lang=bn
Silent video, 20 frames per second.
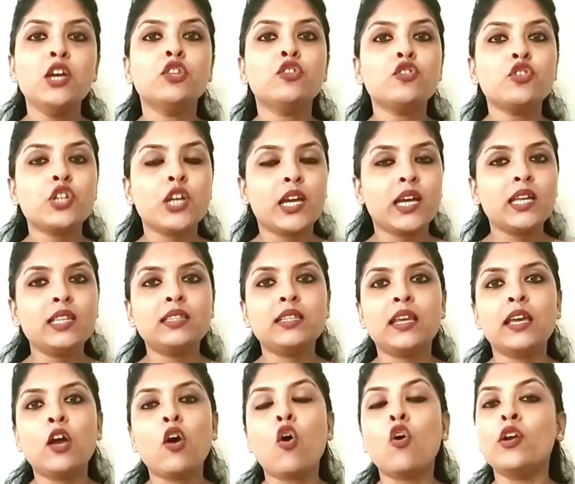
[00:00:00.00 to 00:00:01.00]
তো
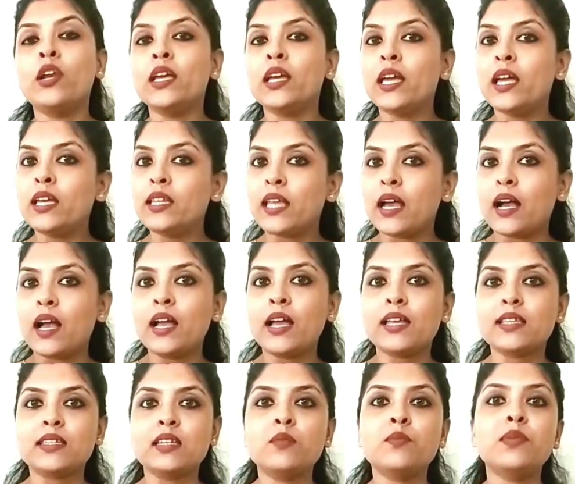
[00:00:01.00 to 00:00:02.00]
সেক্ষেত্রে অনেকেই দেখা
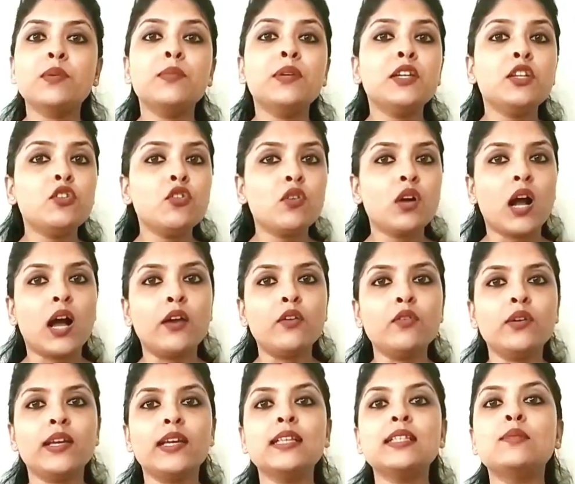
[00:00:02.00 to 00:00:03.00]
গেছে বিভিন্ন
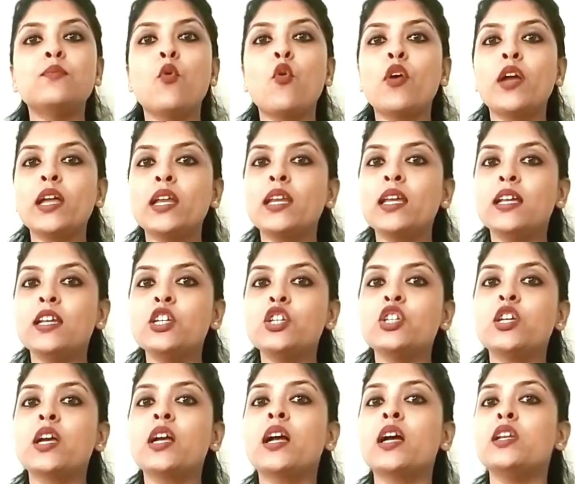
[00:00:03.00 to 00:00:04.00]
কারণে স্পোকেন
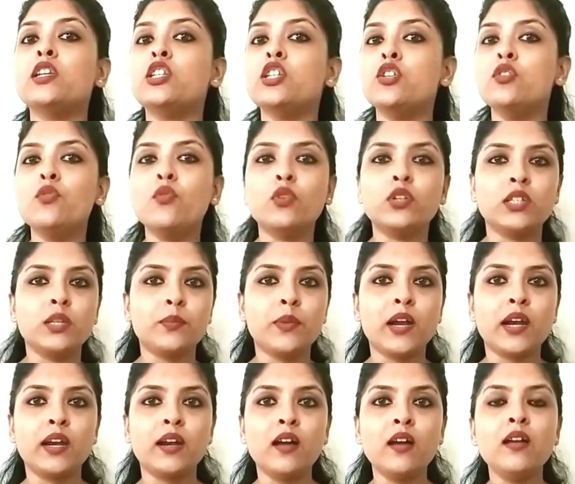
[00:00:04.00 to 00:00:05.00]
ইংলিশকে কন্টিনিউ করতে
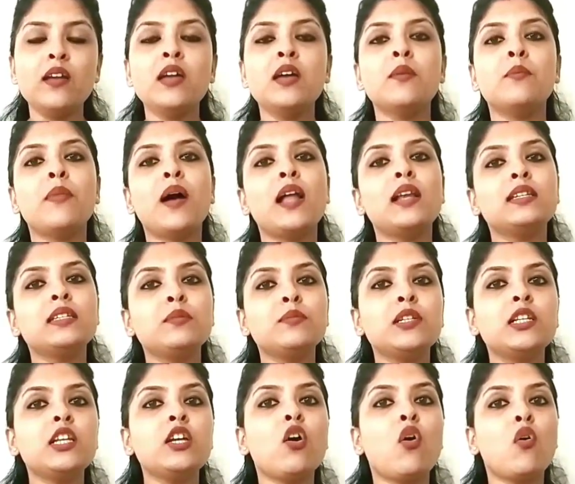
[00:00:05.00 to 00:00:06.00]
পারে না বা
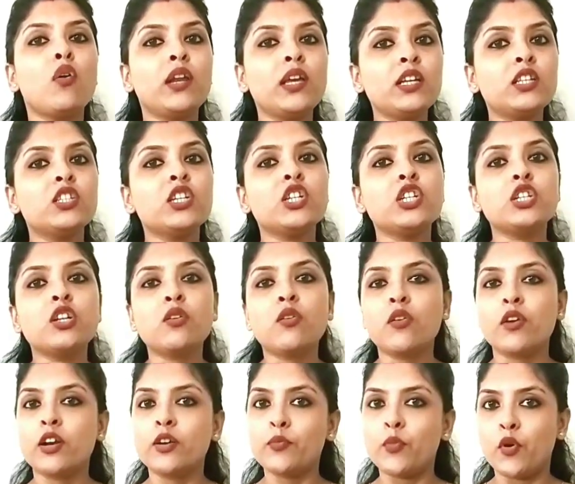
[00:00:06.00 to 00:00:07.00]
আলটিমেটলি অনেক চেষ্টা
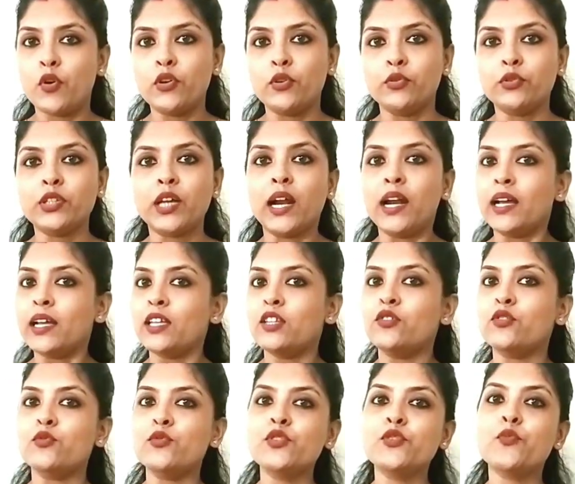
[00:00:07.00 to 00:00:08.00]
করার পরেও তারা
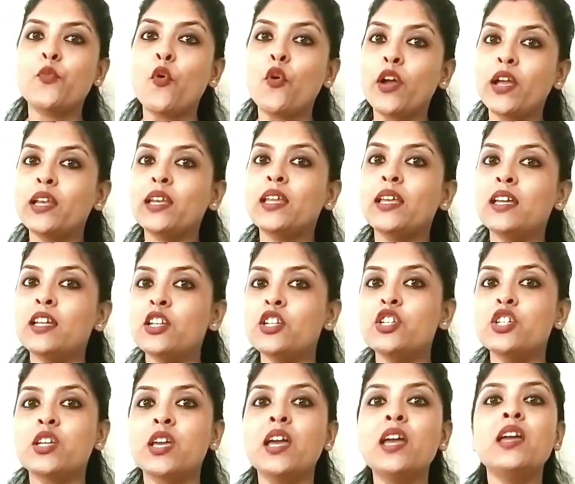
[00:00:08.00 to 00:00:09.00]
কিন্তু স্পোকেন
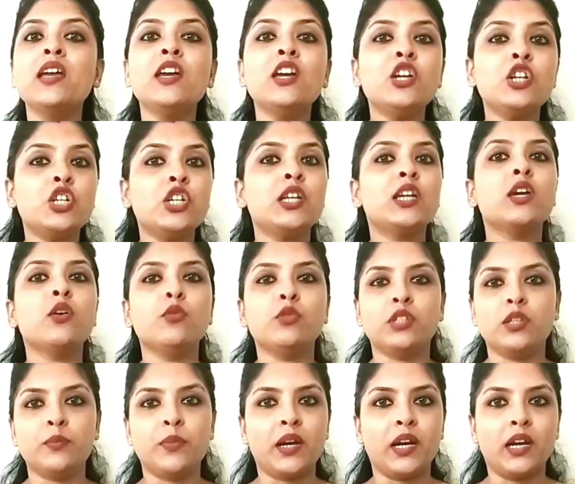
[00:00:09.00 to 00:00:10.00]
ইংলিশকে শিখে
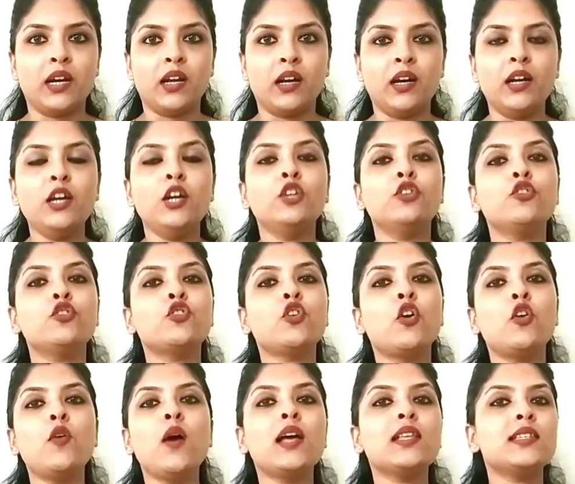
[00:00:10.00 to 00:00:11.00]
উঠতে পারে না তো
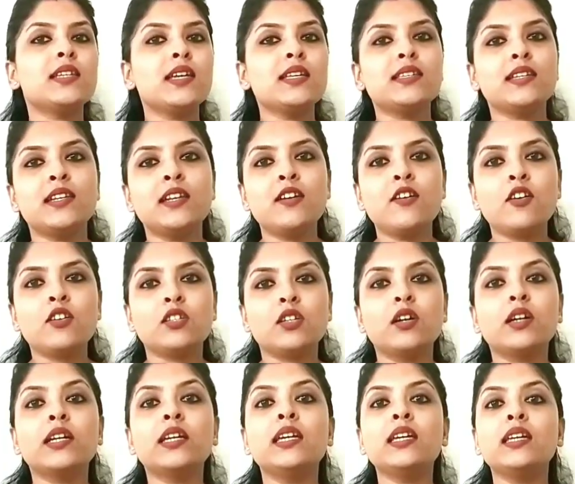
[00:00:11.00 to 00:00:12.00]
চলো আজকে জেনে নেওয়া
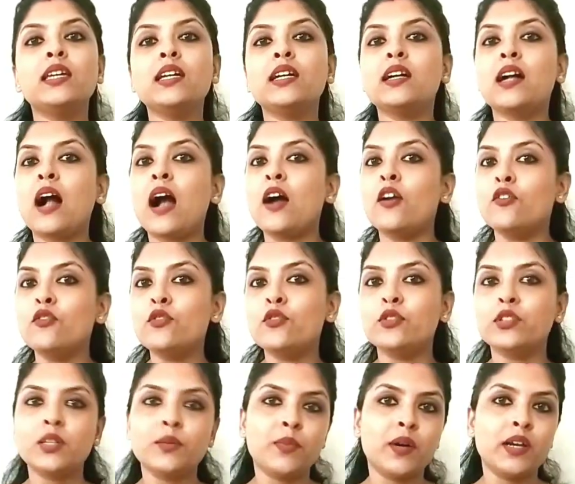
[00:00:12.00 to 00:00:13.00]
যাক কি কি কারণ
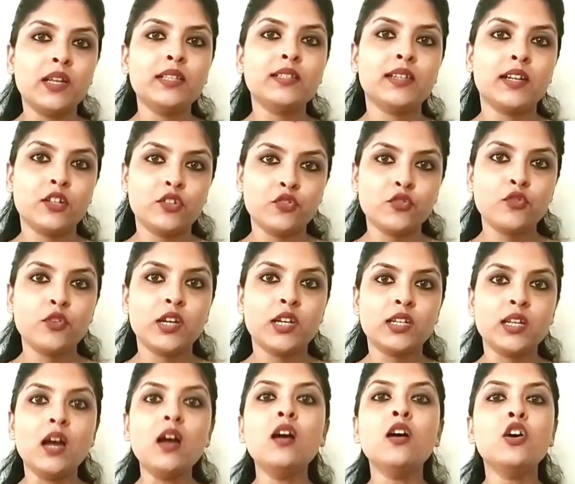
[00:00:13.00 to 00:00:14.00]
হতে পারে যার জন্য
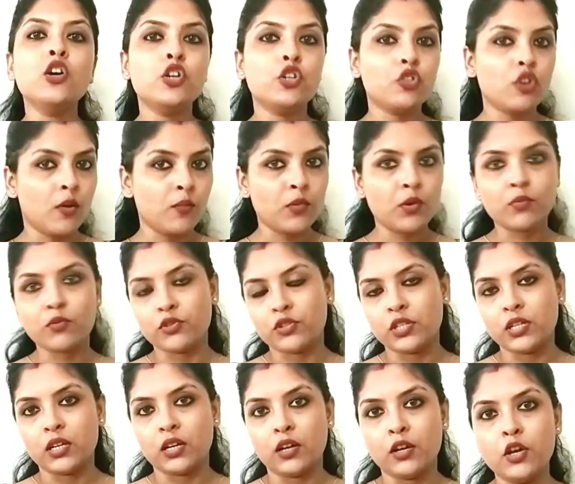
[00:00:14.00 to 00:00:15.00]
এটা সম্ভব
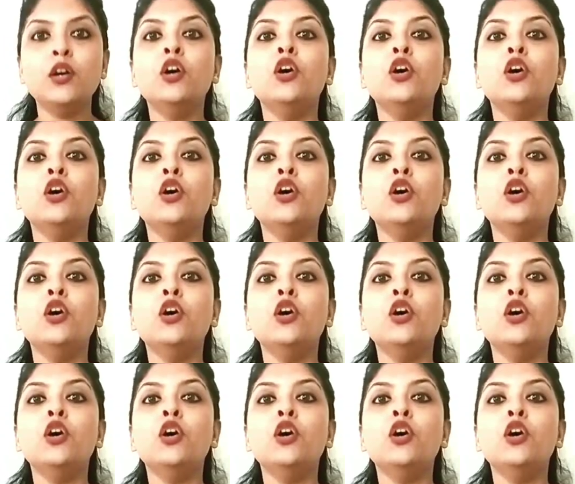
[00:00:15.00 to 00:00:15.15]
হচ্ছে না